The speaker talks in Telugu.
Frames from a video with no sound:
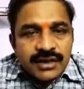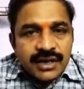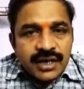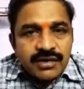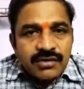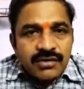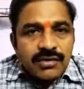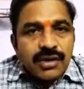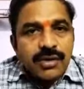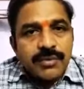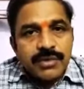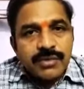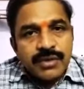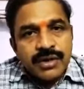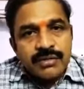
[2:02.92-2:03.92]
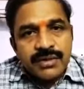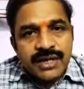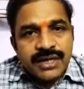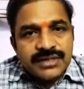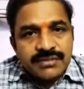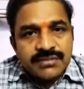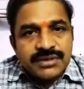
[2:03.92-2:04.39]
అధికారంలో ఉన్నప్పుడు కొన్ని
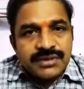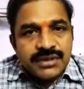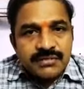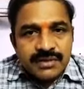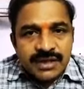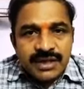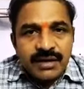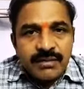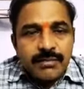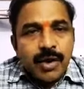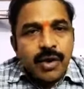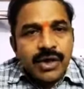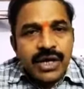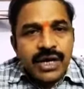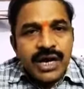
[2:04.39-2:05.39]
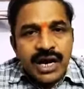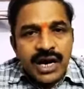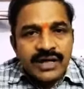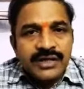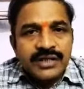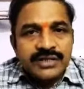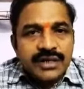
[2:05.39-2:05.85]
మీడియా సంస్థల మీద మౌఖిక
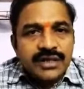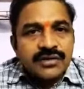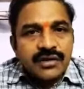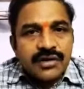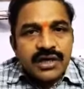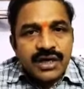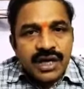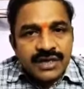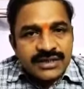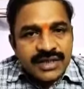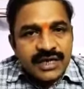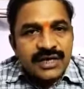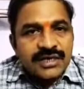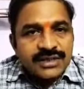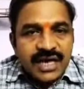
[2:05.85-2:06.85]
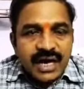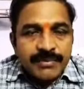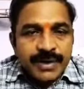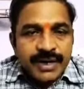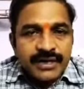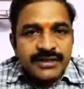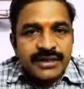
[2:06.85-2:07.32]
ఆదేశాలతోటి ఆ ఛానల్స్
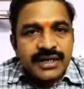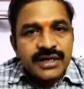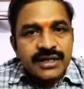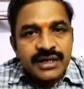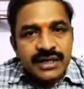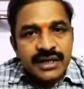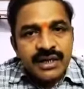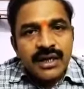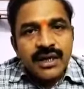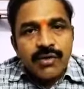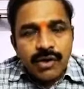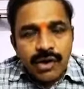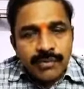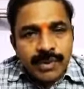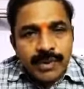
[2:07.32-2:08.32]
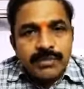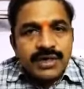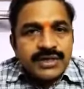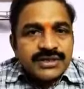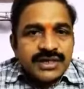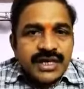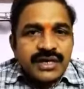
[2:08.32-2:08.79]
నాపేయడం జరిగింది ఒక ప్రముఖ
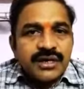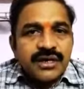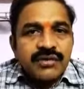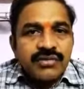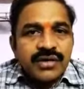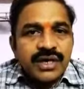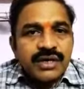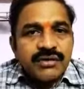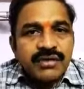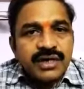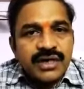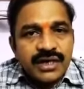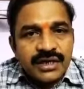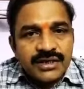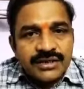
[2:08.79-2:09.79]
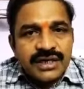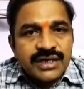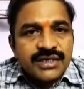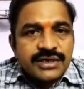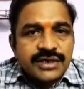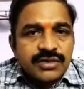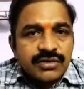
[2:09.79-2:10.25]
ఛానల్లో ఉండేటువంటి
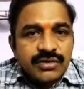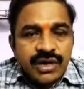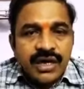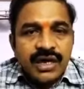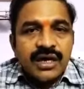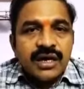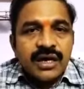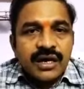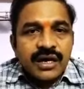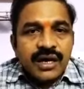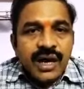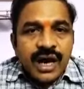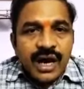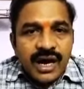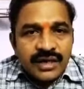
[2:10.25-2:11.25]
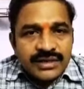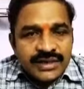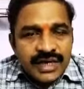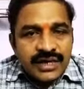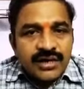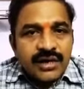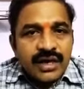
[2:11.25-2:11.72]
జర్నలిస్ట్ను కూడా ఆ
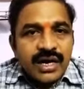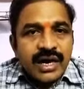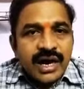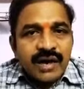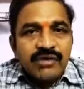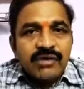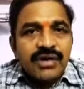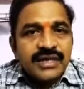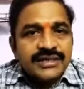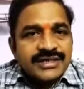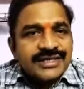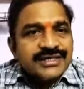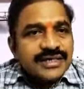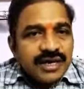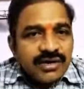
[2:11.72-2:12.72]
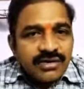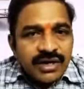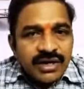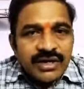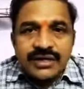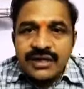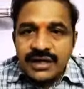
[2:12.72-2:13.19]
ఛానల్లో లేకుండా చేశారు
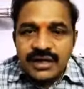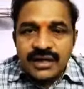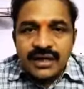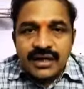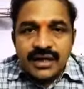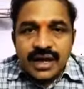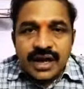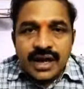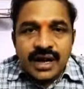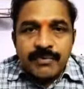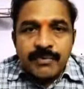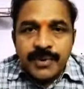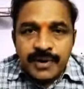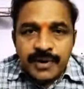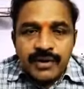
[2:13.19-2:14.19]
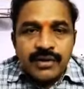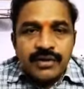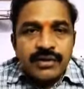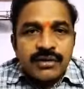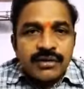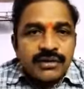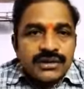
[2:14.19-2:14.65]
అనేది అప్పట్లో
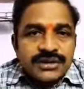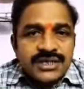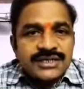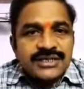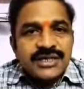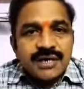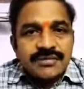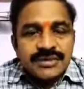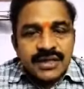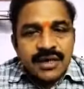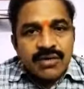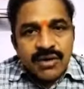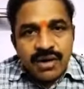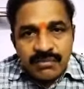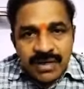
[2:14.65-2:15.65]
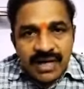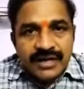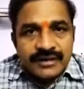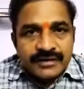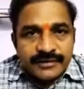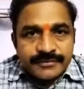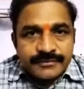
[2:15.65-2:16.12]
చర్చనీయాంశంగా కూడా
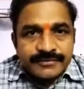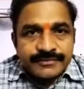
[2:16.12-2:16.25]
మారింది